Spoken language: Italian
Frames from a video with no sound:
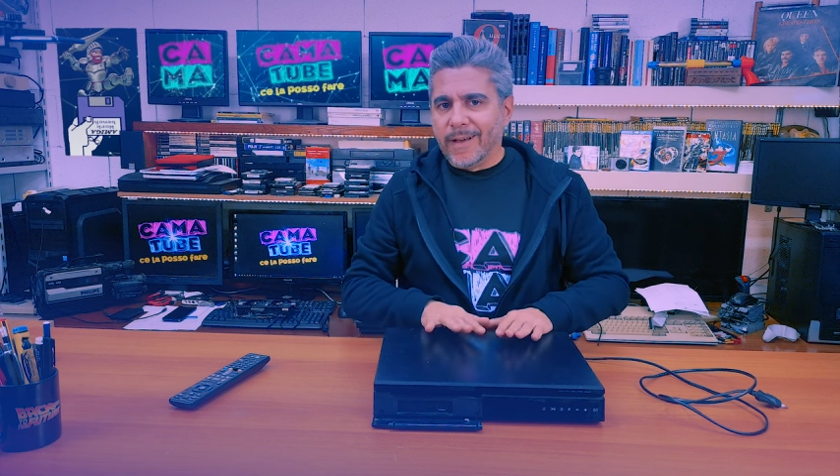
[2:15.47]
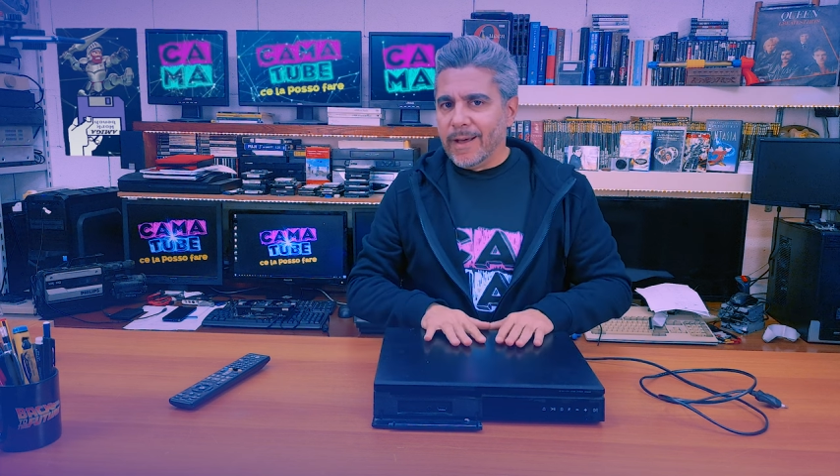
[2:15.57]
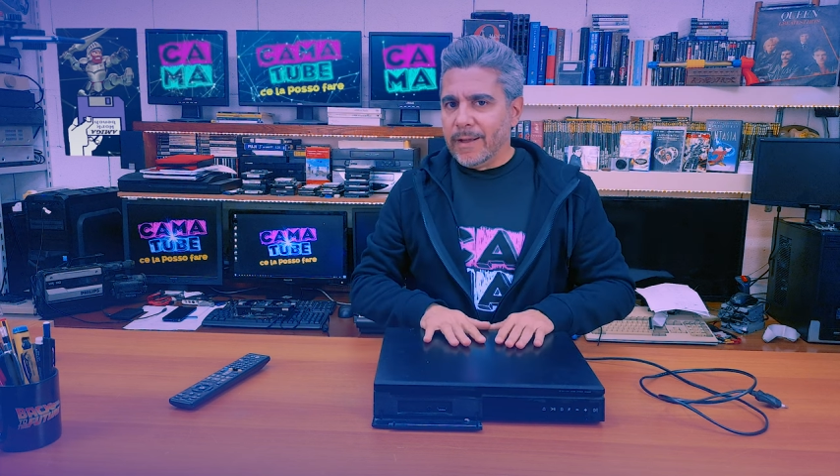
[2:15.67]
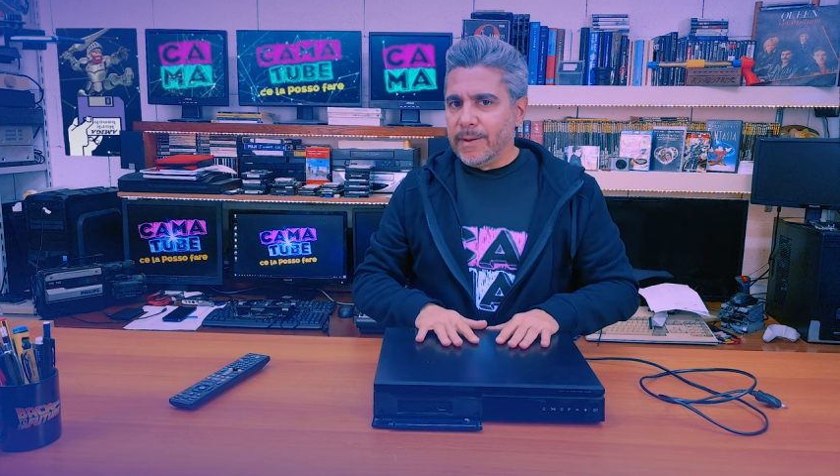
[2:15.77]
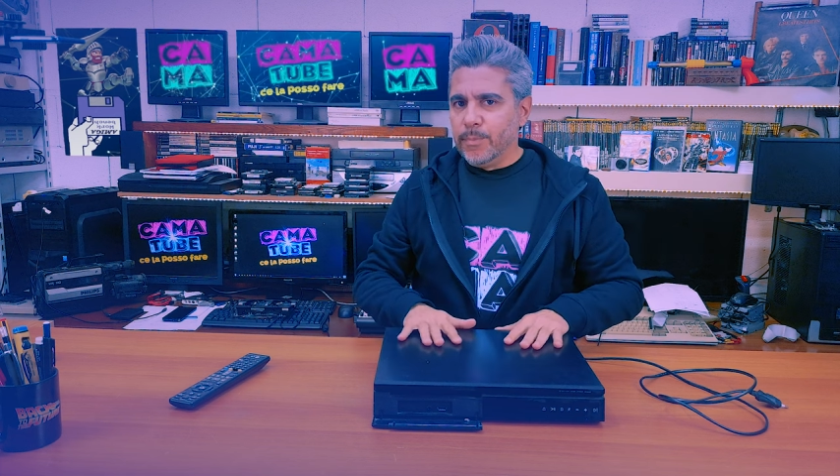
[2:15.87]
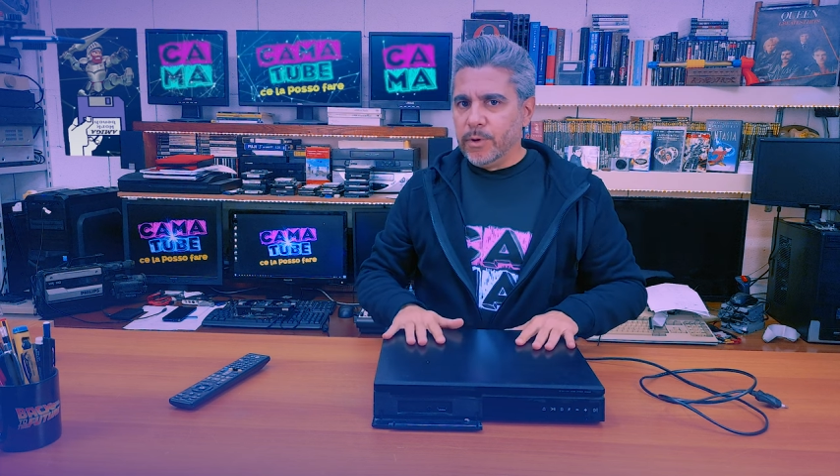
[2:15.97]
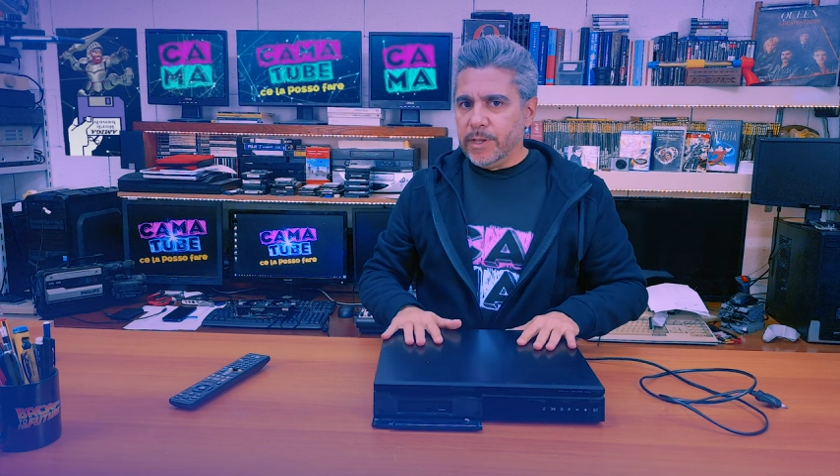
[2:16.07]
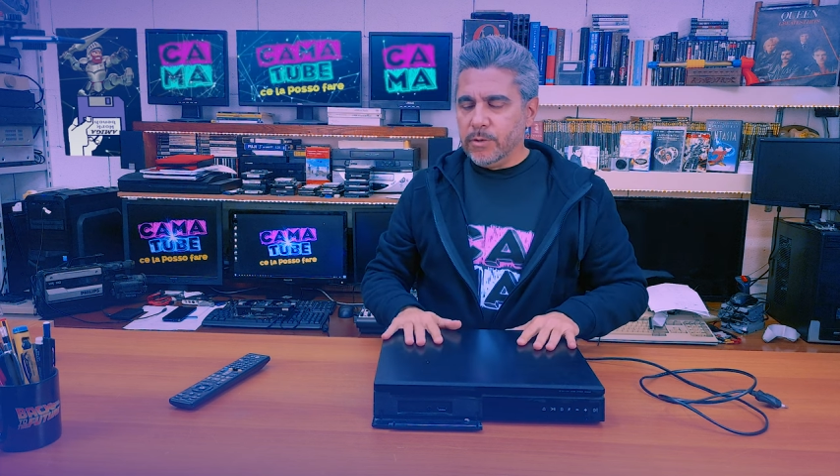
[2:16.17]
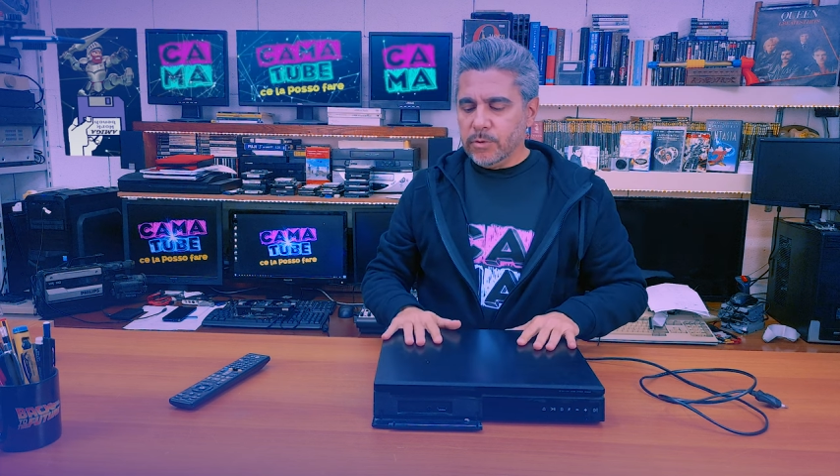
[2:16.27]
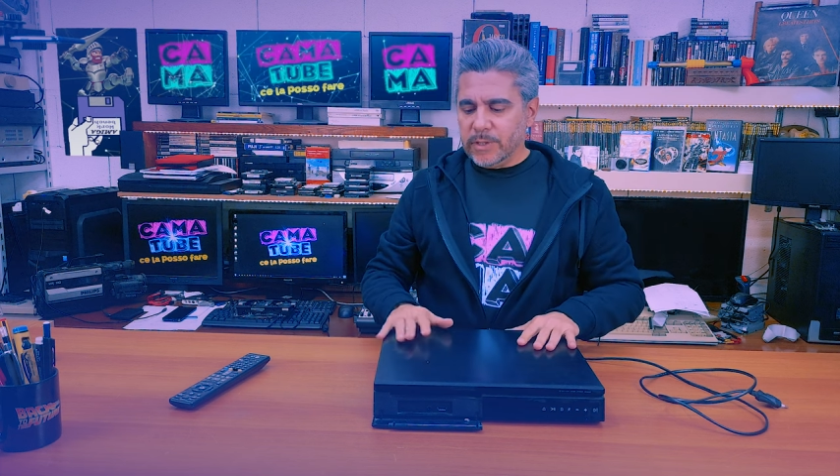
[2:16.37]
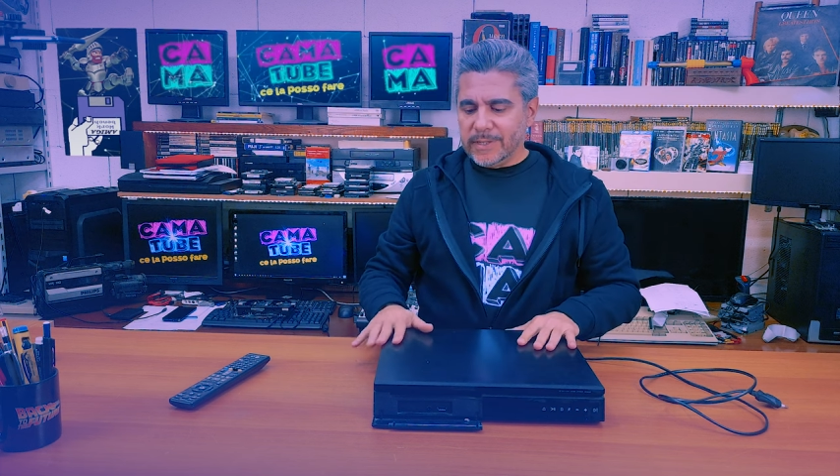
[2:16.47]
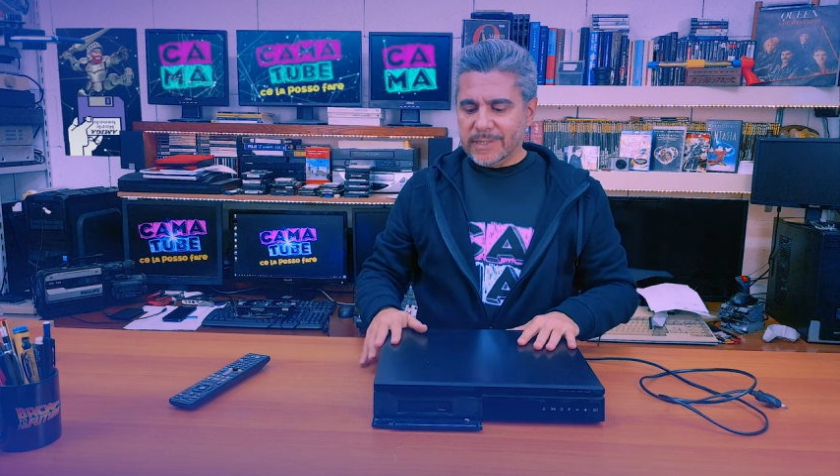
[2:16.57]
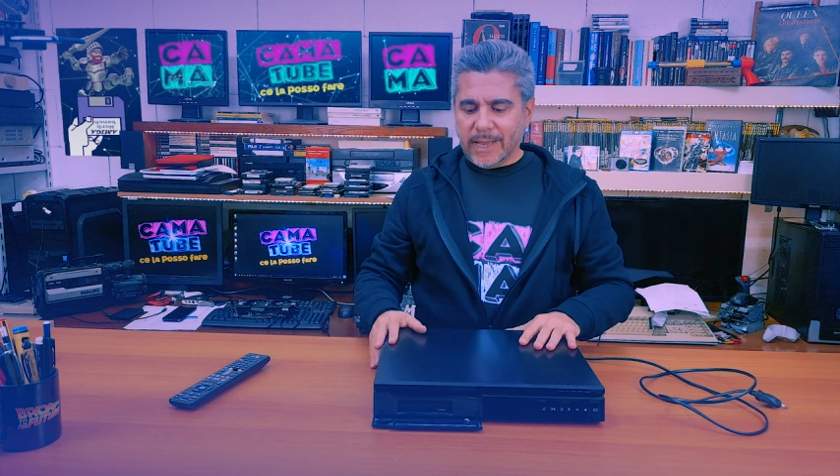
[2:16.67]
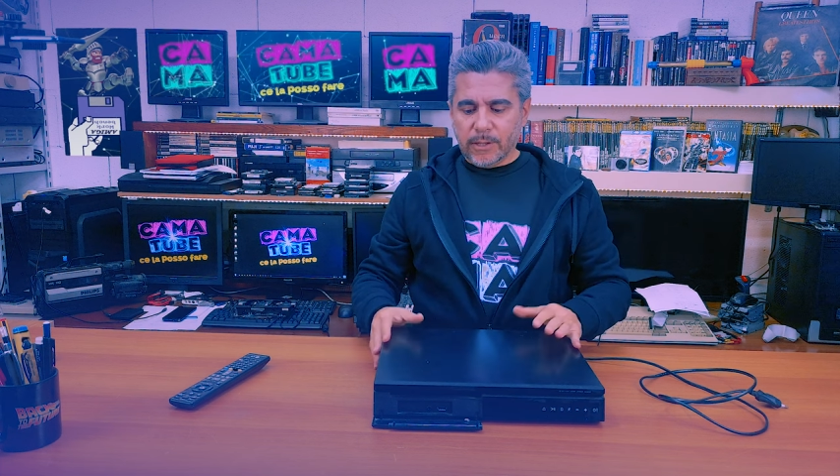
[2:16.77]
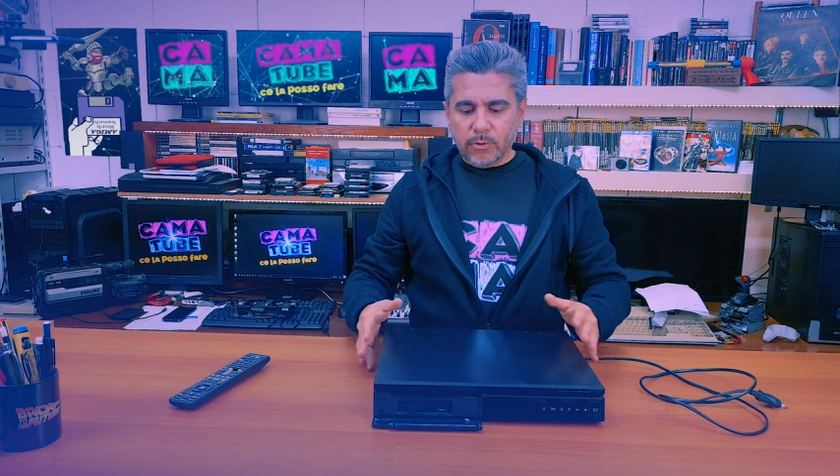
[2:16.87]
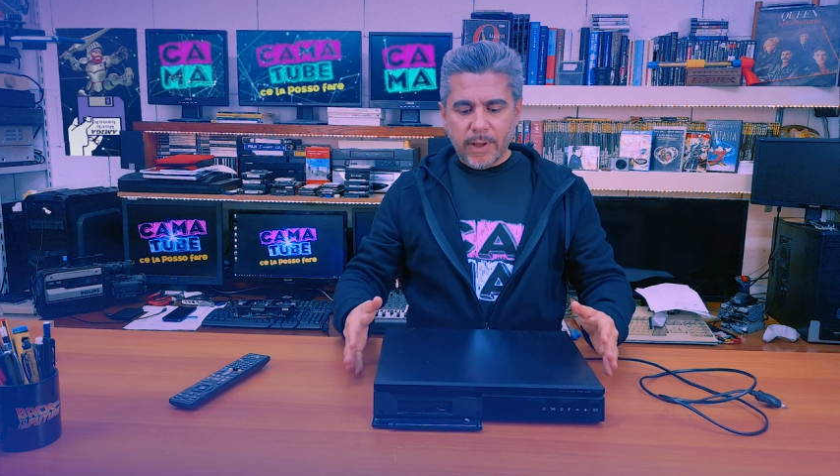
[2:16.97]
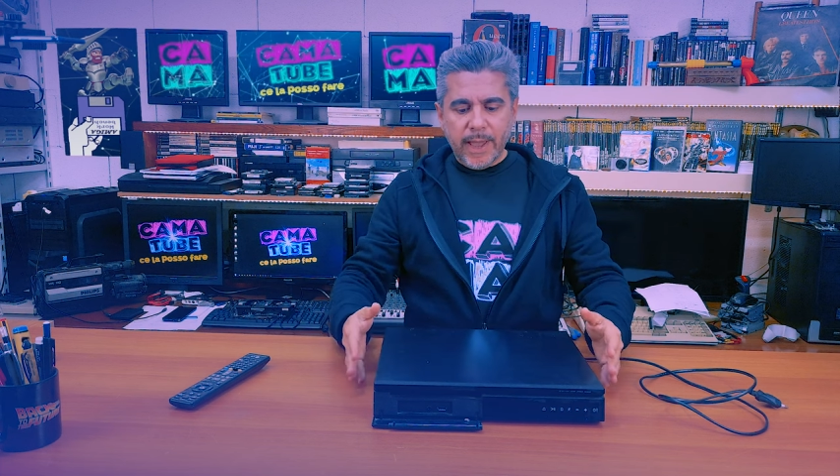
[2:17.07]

va ripulito, testato